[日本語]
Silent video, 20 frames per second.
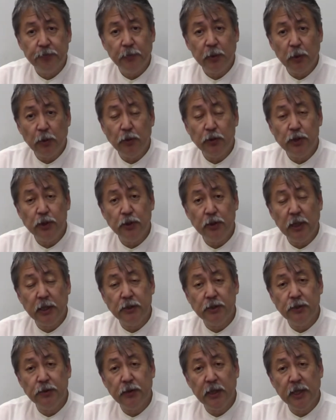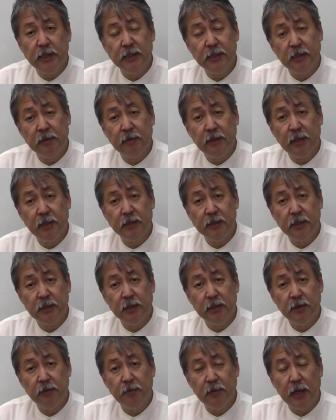うこの中学受験桜菜
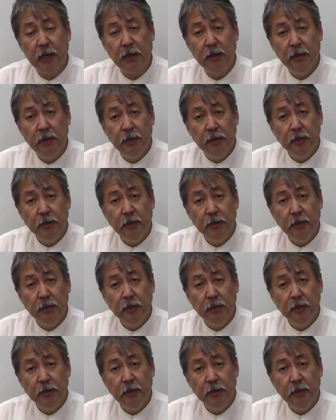チャンネルは